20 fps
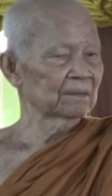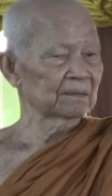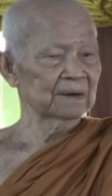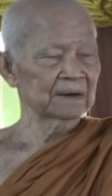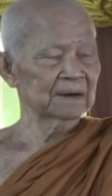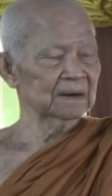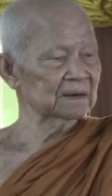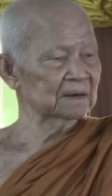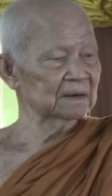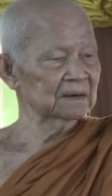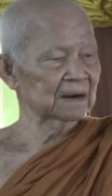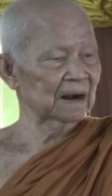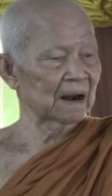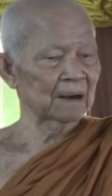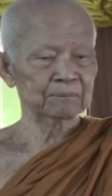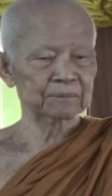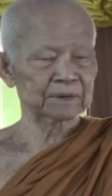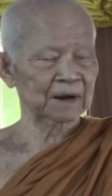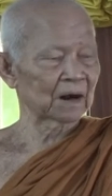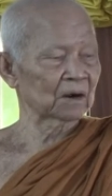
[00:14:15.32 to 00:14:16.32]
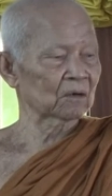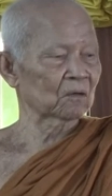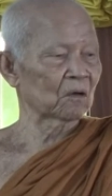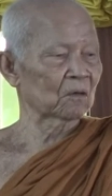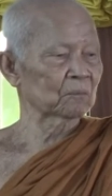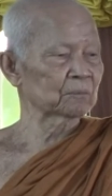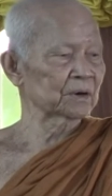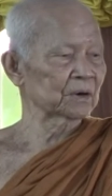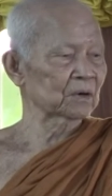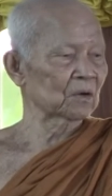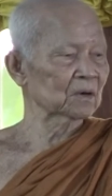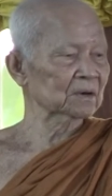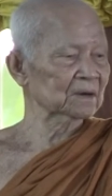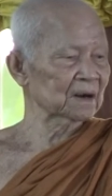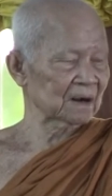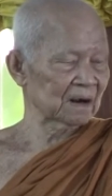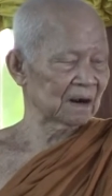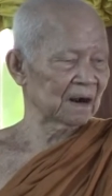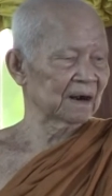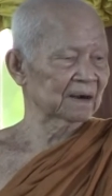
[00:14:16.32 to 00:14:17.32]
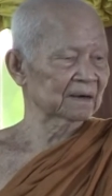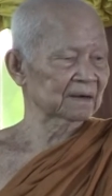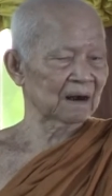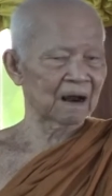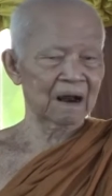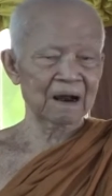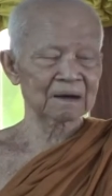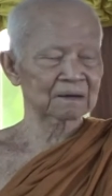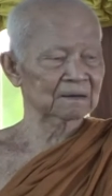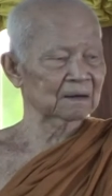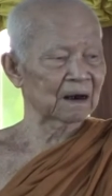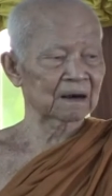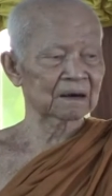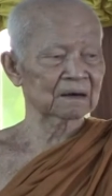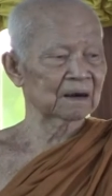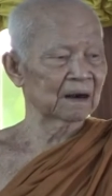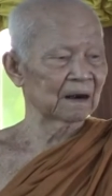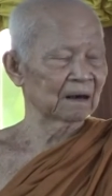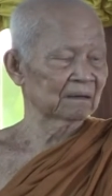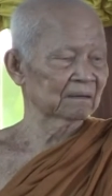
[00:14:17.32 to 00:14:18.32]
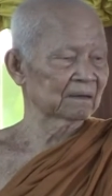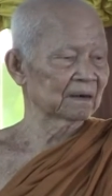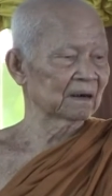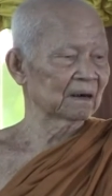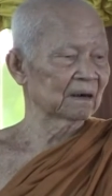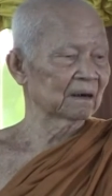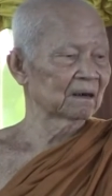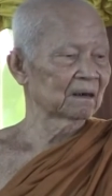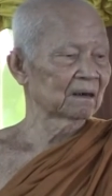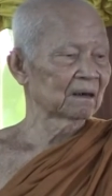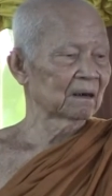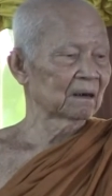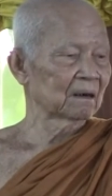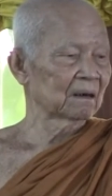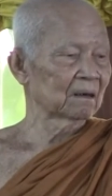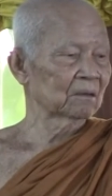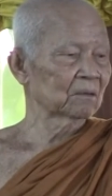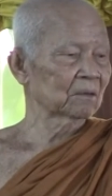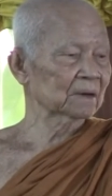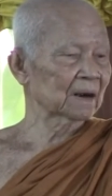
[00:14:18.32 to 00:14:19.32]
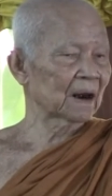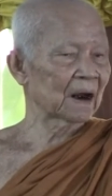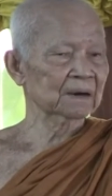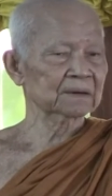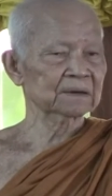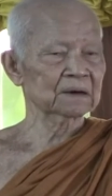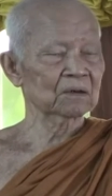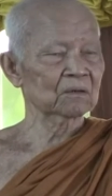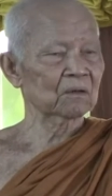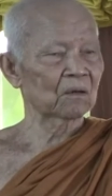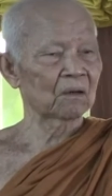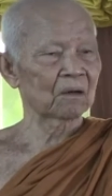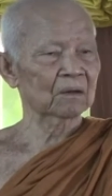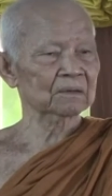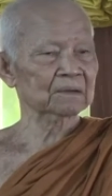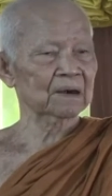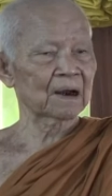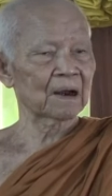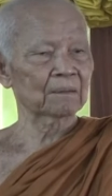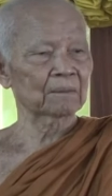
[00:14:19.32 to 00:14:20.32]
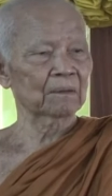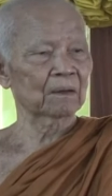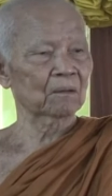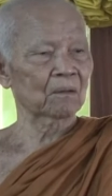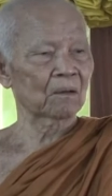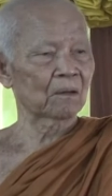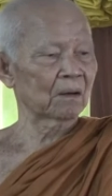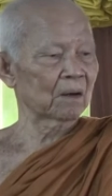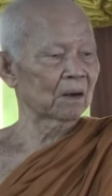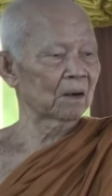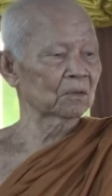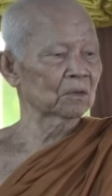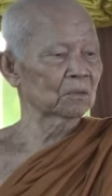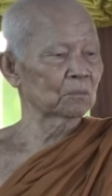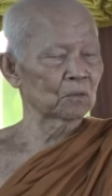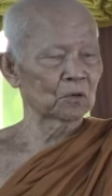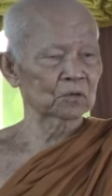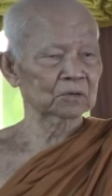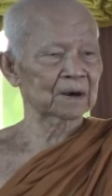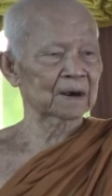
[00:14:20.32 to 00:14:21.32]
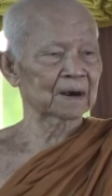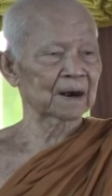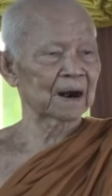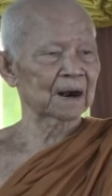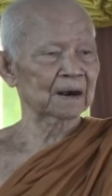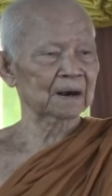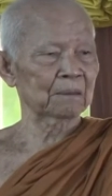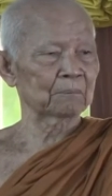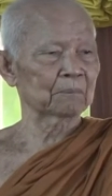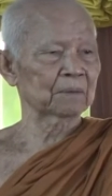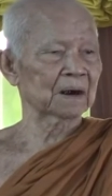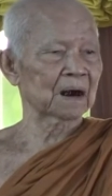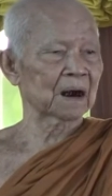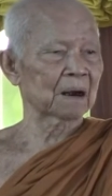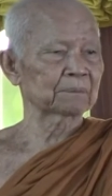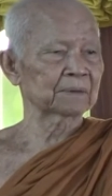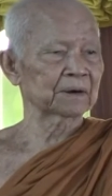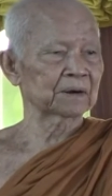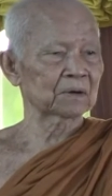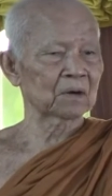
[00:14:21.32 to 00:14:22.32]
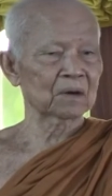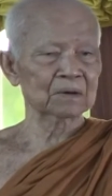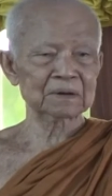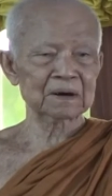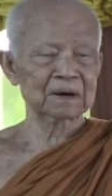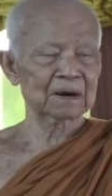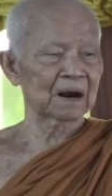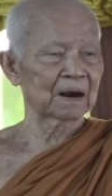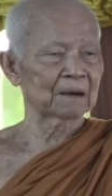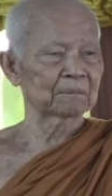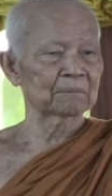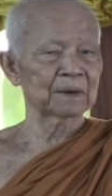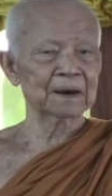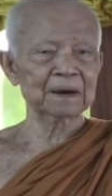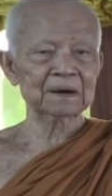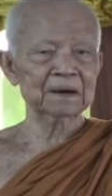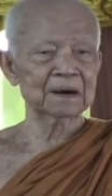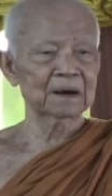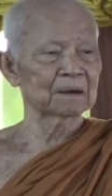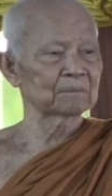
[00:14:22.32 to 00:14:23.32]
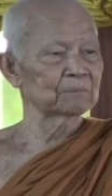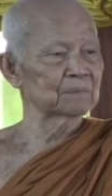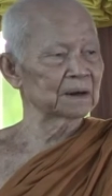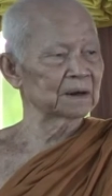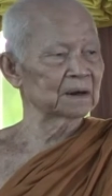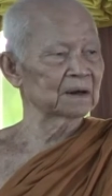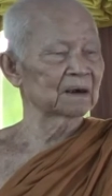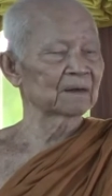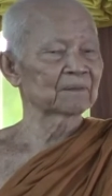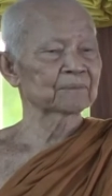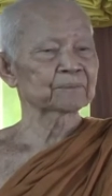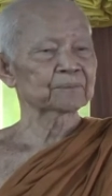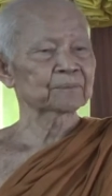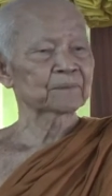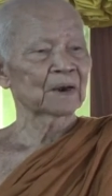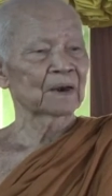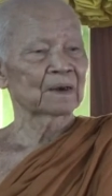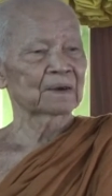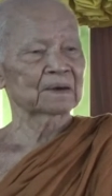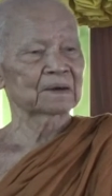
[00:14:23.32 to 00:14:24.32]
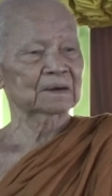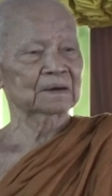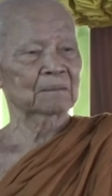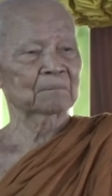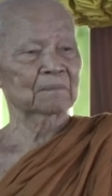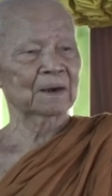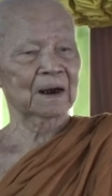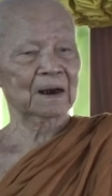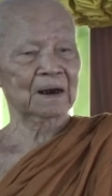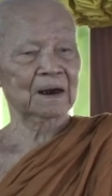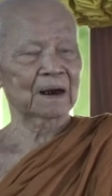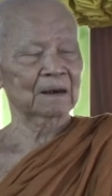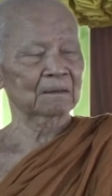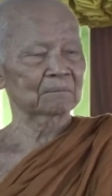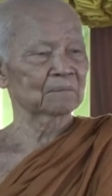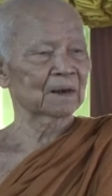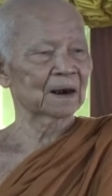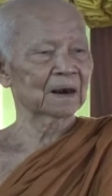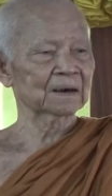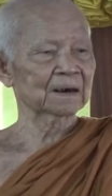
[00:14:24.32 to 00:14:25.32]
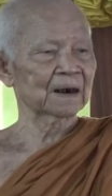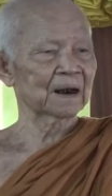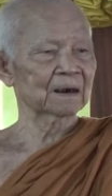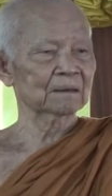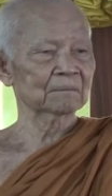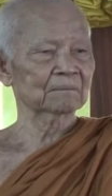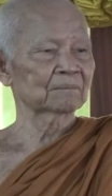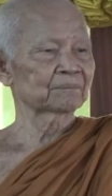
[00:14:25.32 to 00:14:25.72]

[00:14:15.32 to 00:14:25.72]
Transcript: นี่คือน้ำใจของพี่น้องทั้งหลายทั้งนั้นแหละนี่ หลวงตาจึงขอทราบขออนุโมทนากับบรรดาพี่น้องทั้งหลาย ไม่เคยมีที่จะมาขัดมาแย่ง